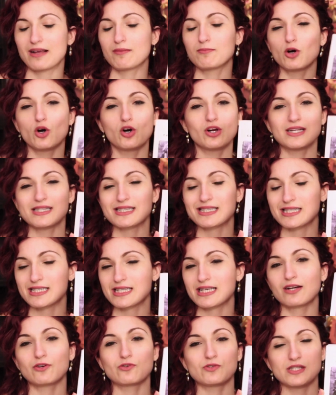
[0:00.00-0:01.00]
la mole
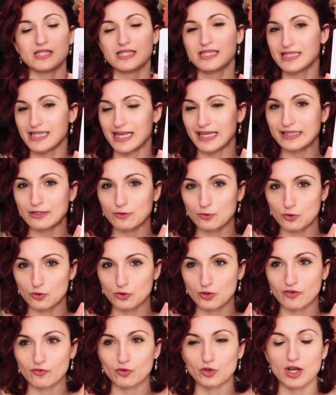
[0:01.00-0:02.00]
sia consistente o
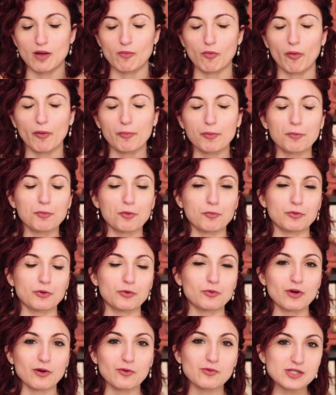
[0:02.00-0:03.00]
quello che vogliamo ma proprio
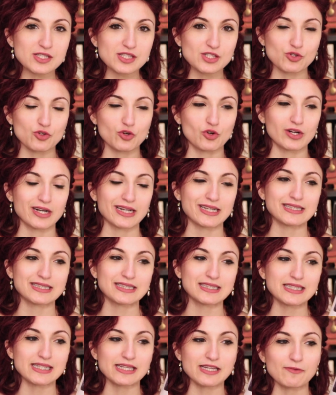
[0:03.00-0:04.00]
per una
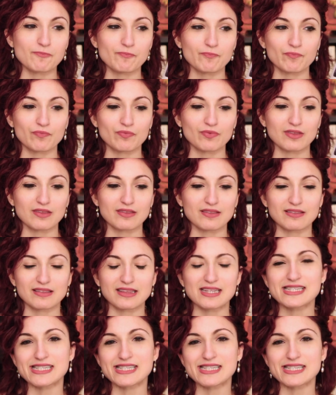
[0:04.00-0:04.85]
questione di,